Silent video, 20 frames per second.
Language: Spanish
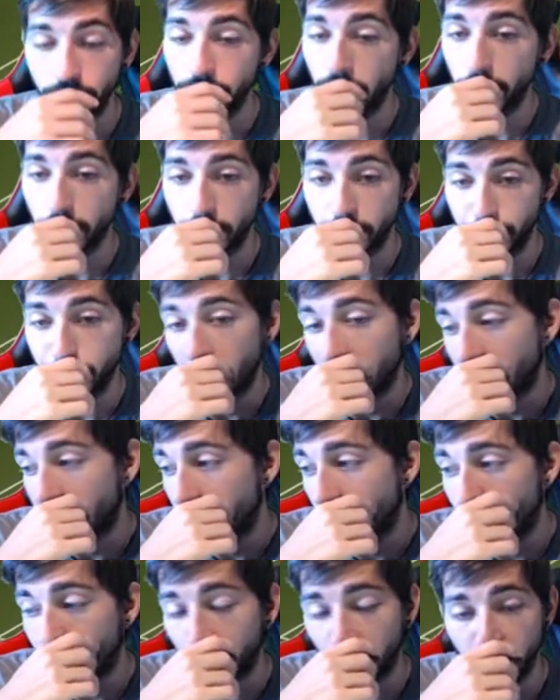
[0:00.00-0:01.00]
vamos,
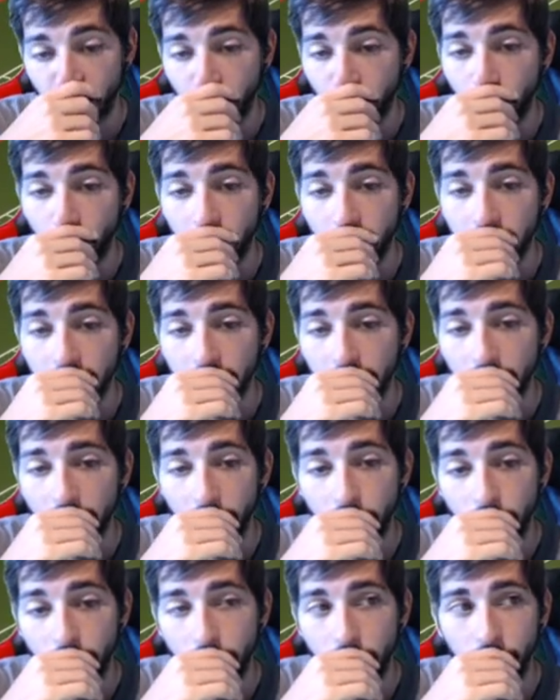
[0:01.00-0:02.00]
perdiendo por dos goles.
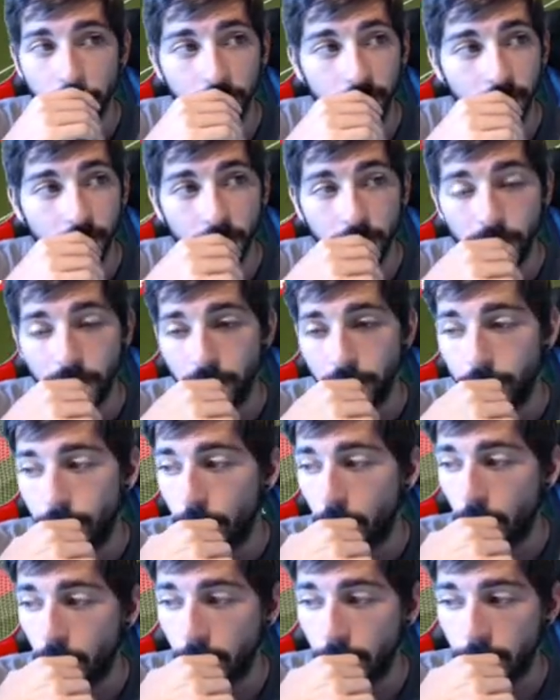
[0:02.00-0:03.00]

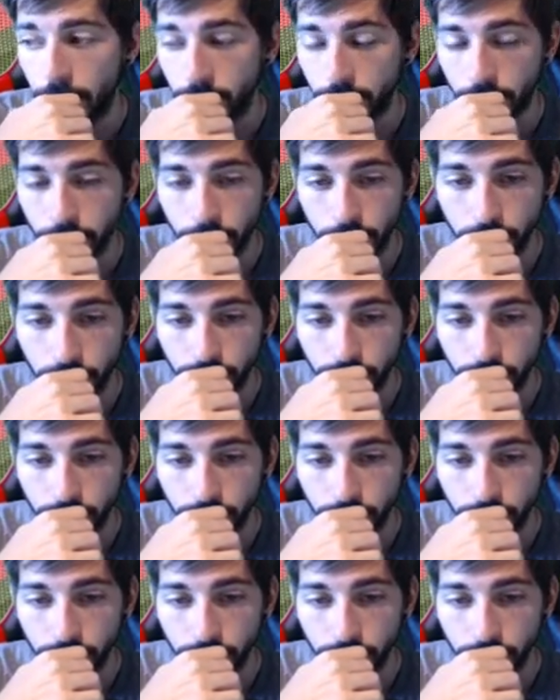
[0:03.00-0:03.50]
Por lo menos.